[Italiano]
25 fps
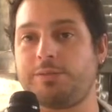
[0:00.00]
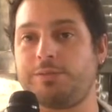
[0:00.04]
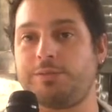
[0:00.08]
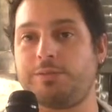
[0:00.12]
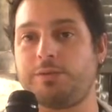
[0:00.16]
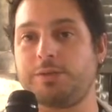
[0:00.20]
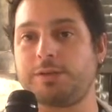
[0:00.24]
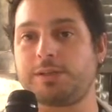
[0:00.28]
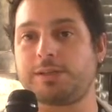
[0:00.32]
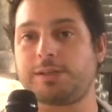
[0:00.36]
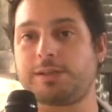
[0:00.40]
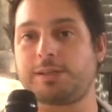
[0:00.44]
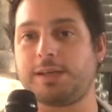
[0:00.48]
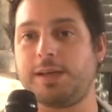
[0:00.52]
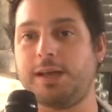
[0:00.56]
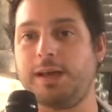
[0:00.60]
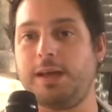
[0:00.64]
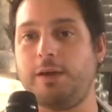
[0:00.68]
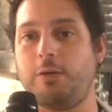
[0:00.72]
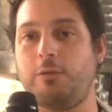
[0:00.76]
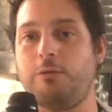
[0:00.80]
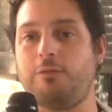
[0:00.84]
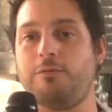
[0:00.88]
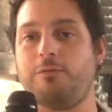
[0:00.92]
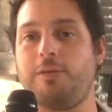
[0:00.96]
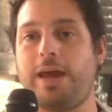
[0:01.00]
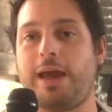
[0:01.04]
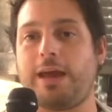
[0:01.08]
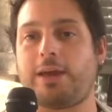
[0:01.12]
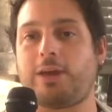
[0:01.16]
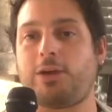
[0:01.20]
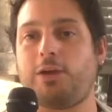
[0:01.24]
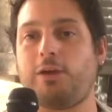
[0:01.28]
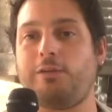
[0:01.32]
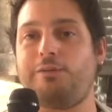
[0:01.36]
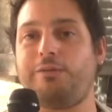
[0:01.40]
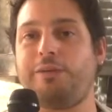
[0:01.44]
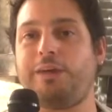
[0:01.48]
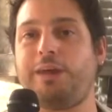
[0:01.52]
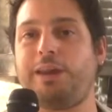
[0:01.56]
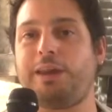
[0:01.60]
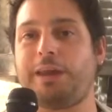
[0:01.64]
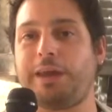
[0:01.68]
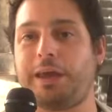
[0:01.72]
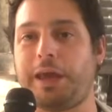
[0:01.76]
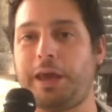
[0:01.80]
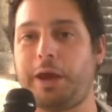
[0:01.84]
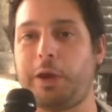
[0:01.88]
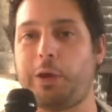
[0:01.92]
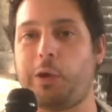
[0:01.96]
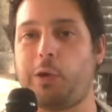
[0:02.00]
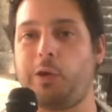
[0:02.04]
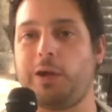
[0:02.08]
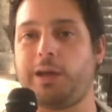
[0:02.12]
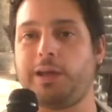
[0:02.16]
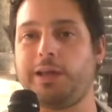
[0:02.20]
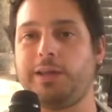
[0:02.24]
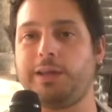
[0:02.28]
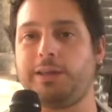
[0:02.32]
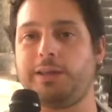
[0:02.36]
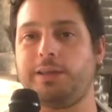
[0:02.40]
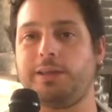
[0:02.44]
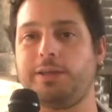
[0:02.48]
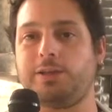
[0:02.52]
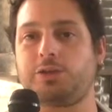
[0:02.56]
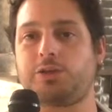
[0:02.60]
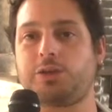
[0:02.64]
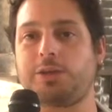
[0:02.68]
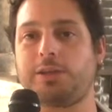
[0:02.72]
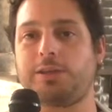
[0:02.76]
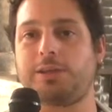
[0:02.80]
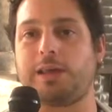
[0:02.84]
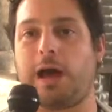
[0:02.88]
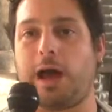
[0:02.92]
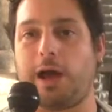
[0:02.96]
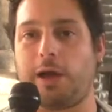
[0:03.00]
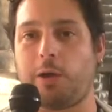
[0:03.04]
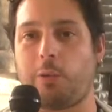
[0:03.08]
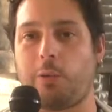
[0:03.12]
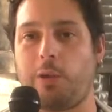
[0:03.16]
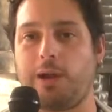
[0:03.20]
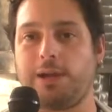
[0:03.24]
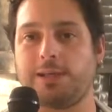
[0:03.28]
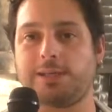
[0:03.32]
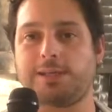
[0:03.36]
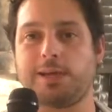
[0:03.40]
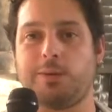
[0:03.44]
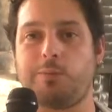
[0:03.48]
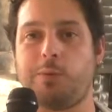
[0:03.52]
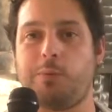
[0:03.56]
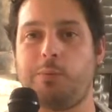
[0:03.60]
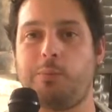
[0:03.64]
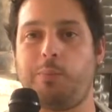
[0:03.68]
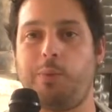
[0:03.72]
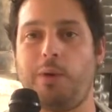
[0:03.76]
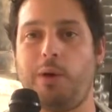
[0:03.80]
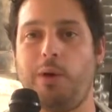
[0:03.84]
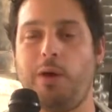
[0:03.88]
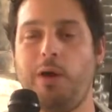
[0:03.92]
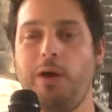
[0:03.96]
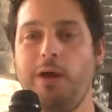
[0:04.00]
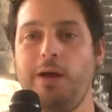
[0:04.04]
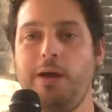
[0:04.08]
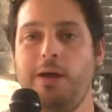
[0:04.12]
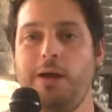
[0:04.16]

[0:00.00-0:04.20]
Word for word: fosse un vecchio vini e oli di città ai quali siamo un po'